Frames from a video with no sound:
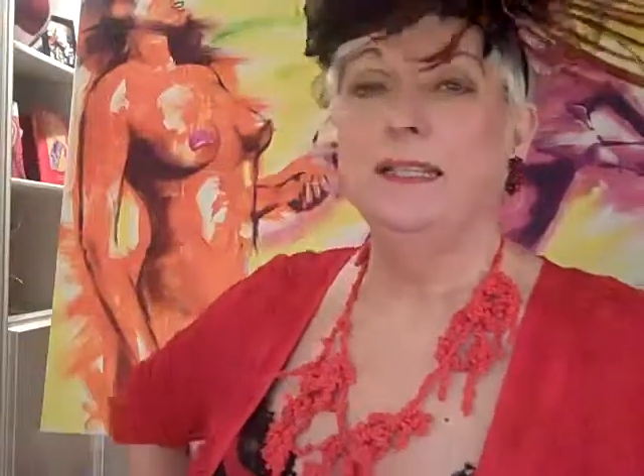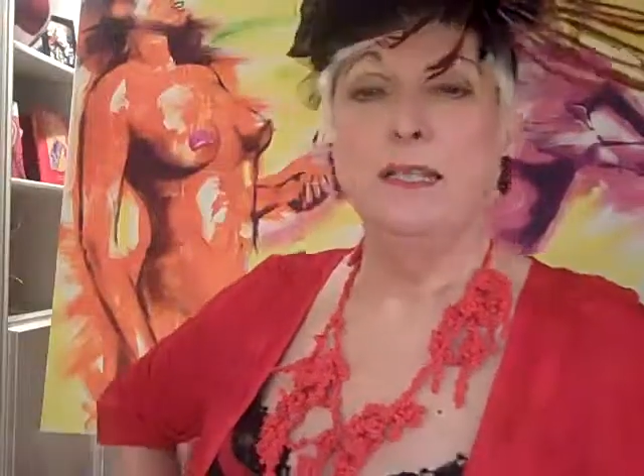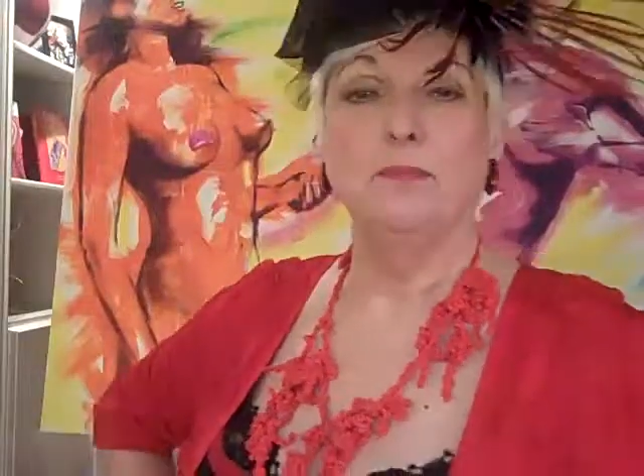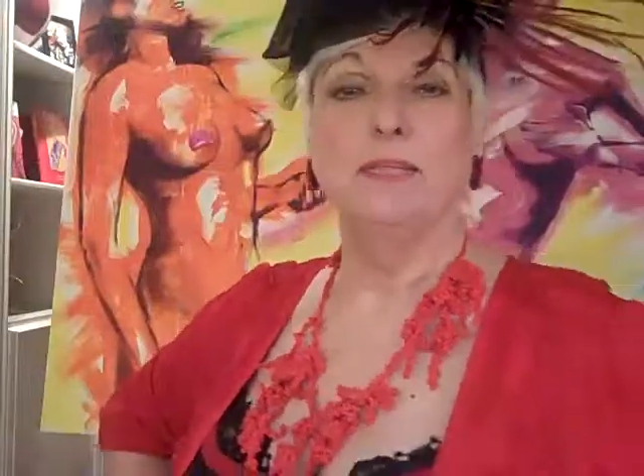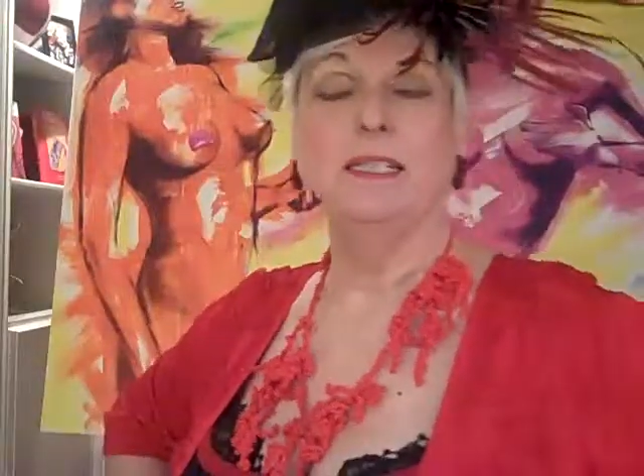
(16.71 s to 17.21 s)

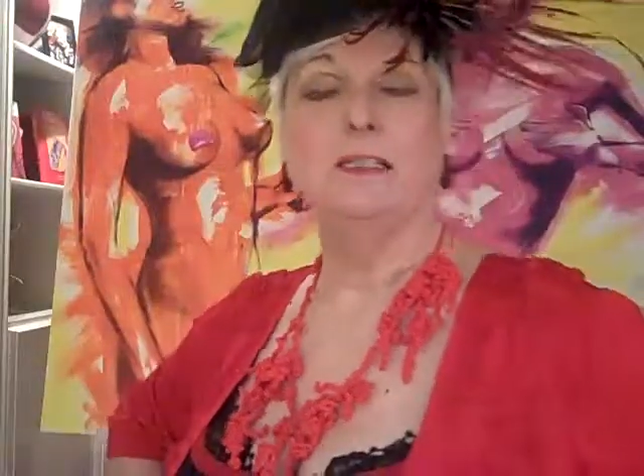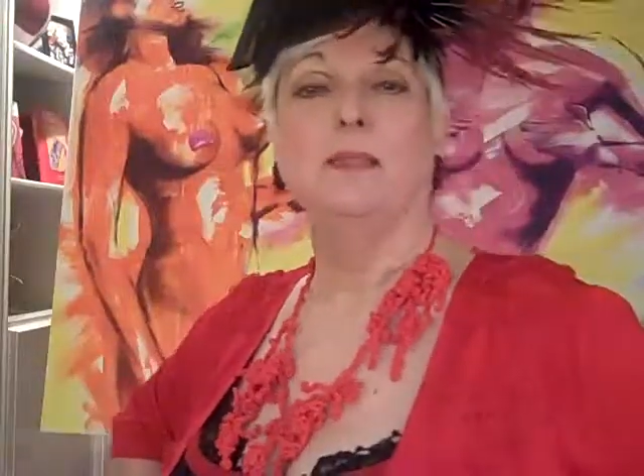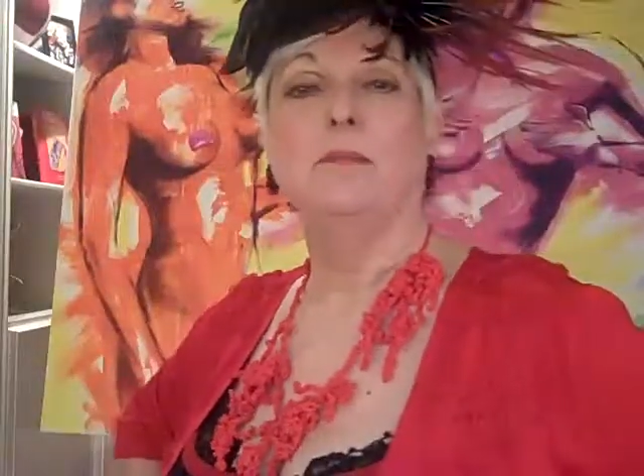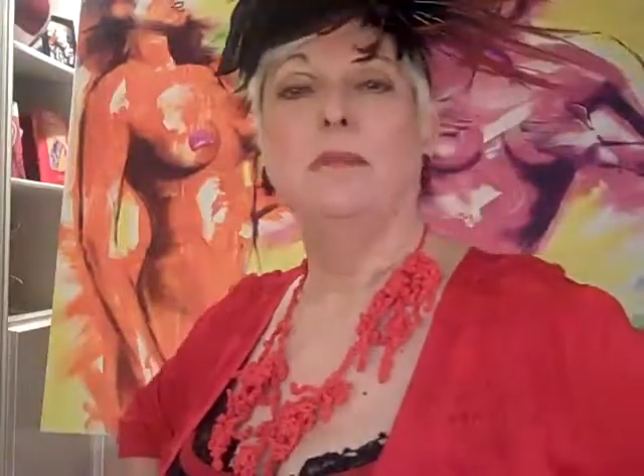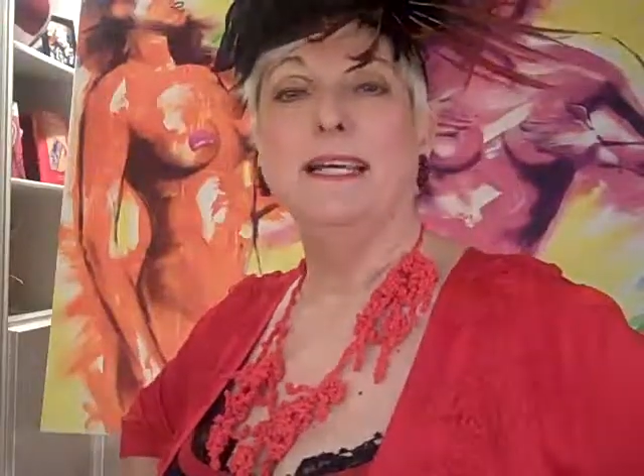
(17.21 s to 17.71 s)
der
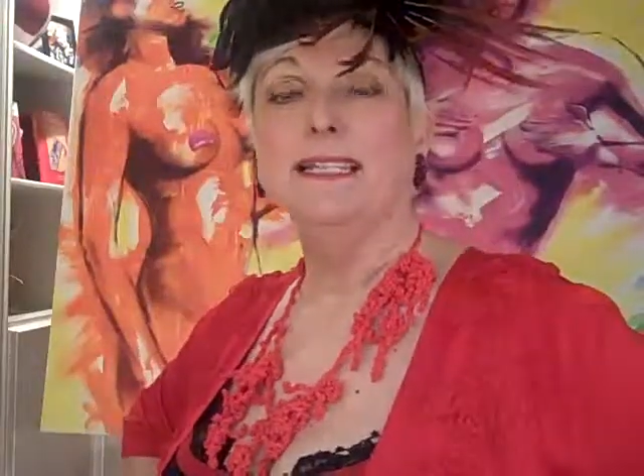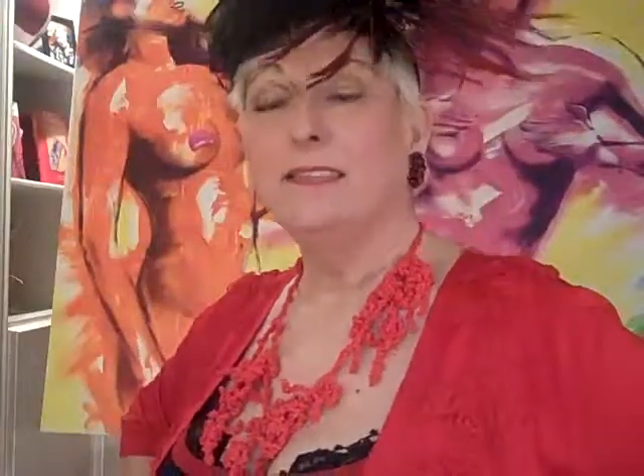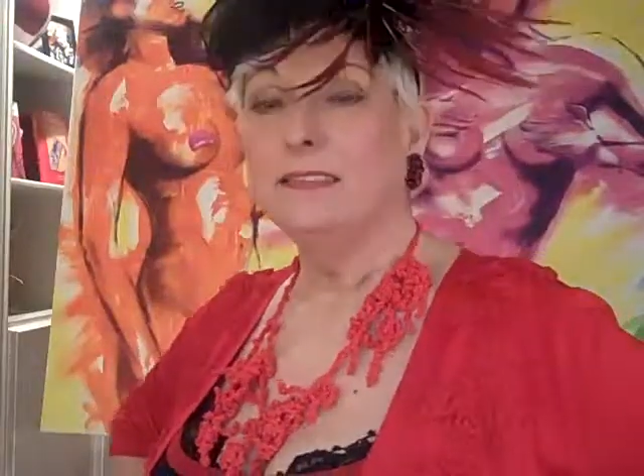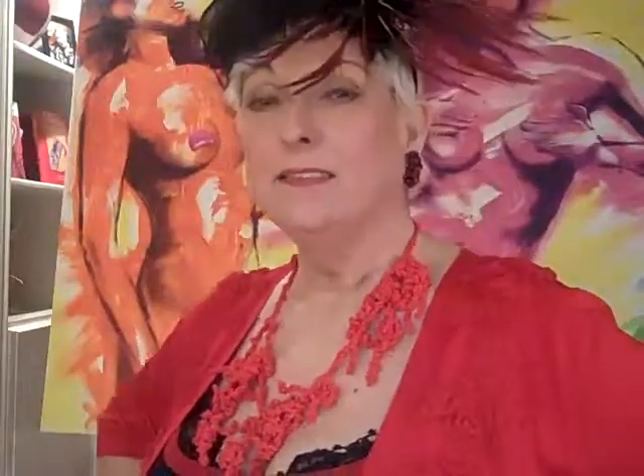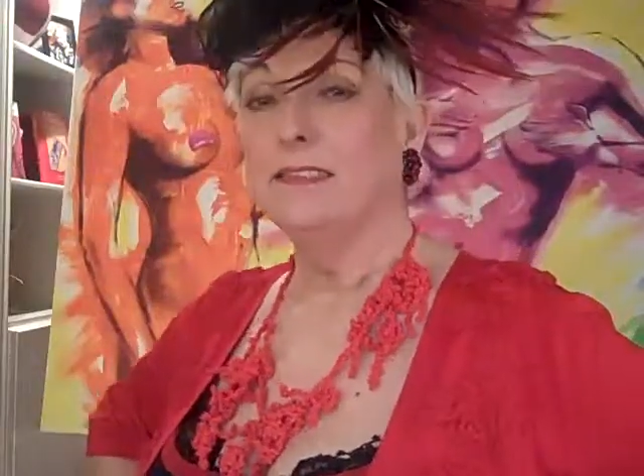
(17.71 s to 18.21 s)
Brad
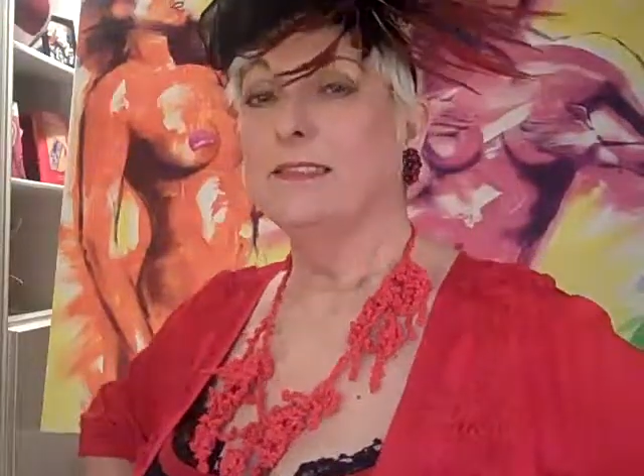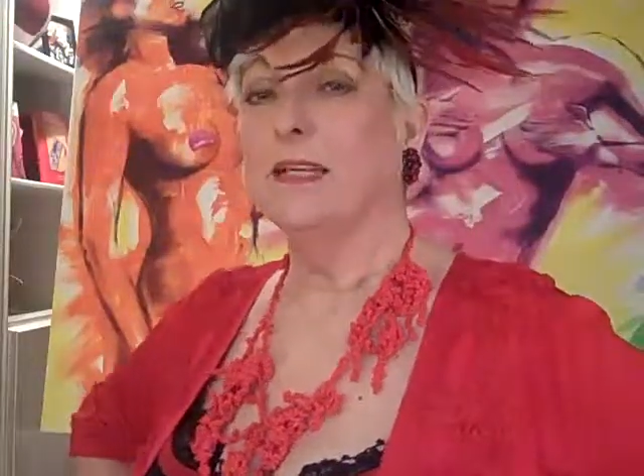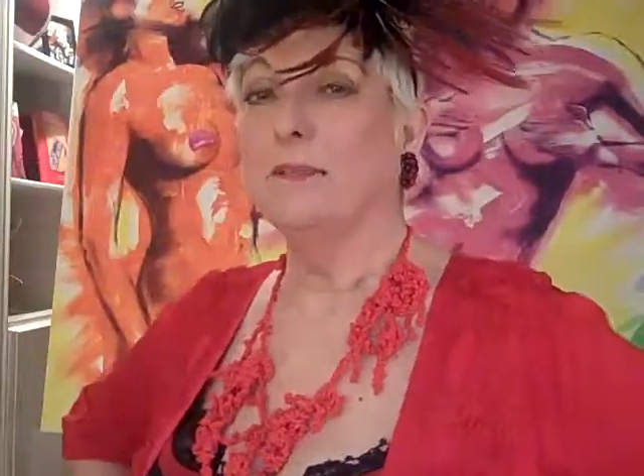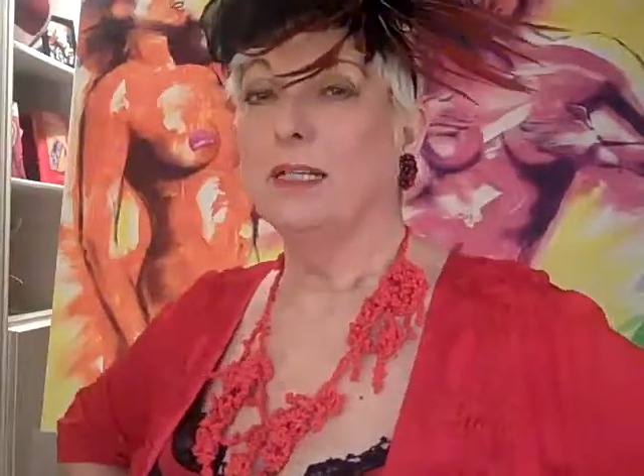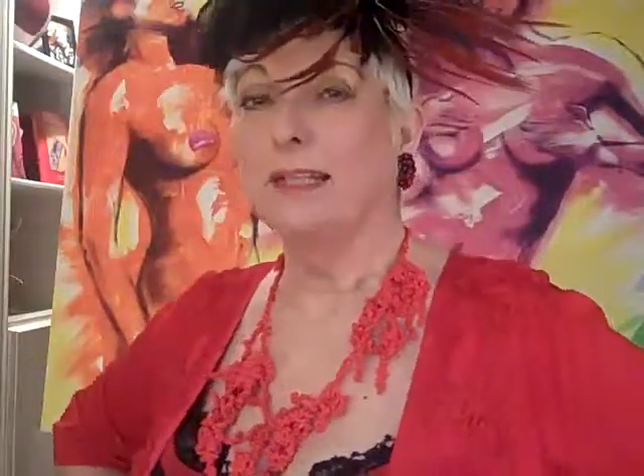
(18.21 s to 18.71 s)
Blanton, das ist
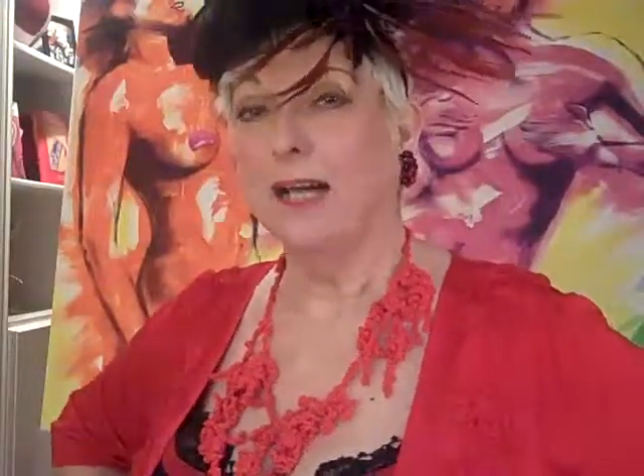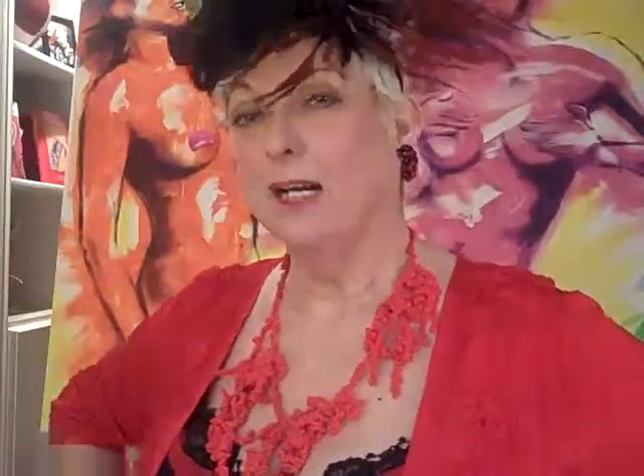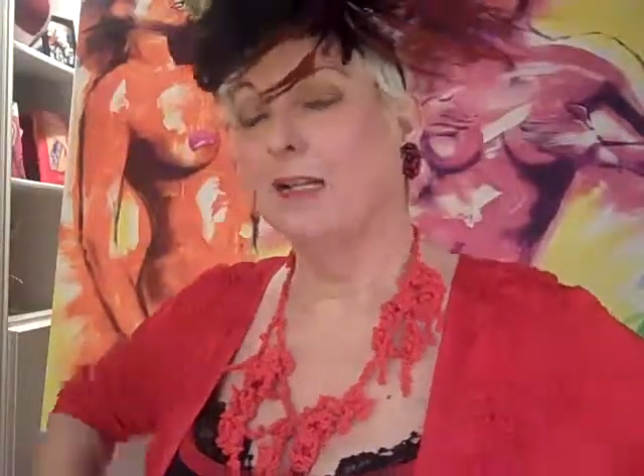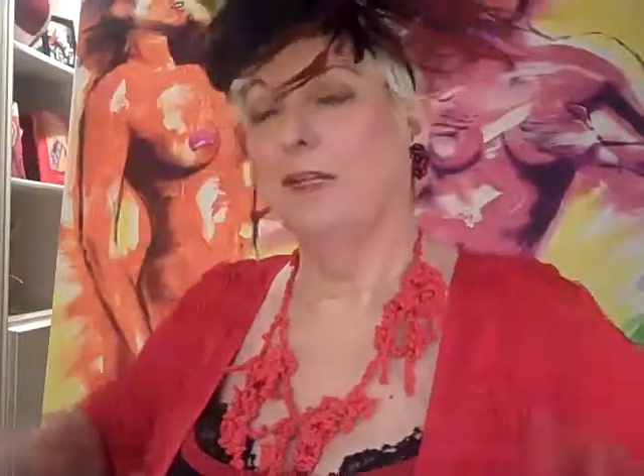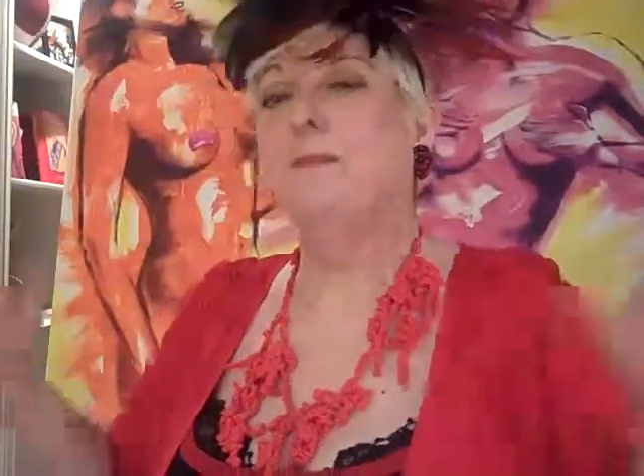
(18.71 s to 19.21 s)
ein
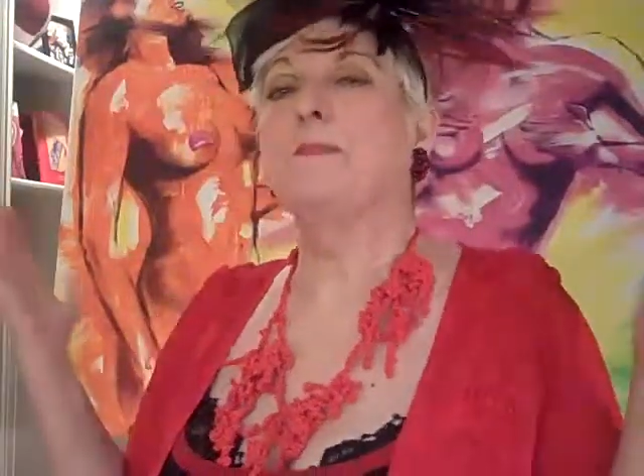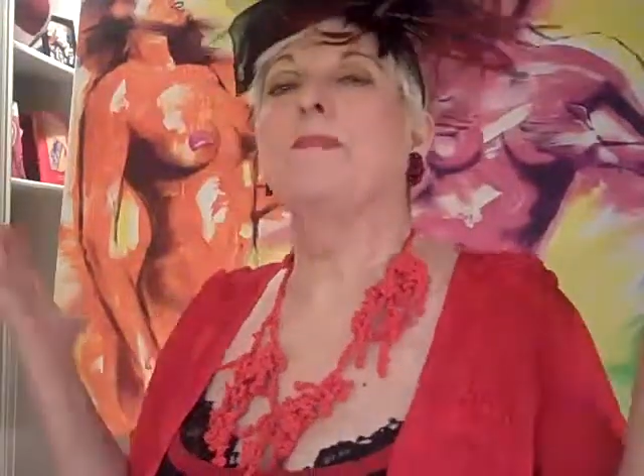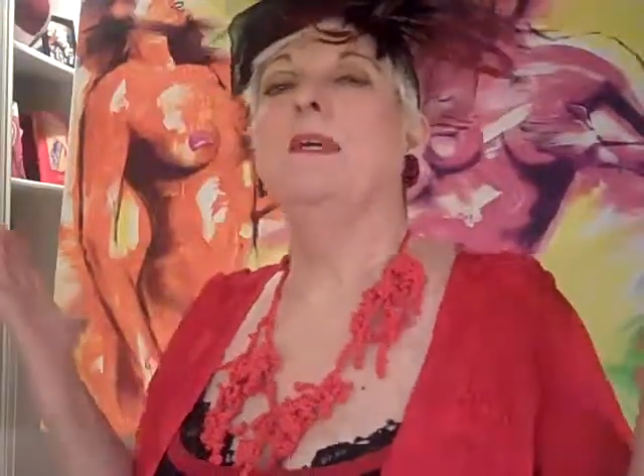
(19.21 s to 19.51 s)
Amerikaner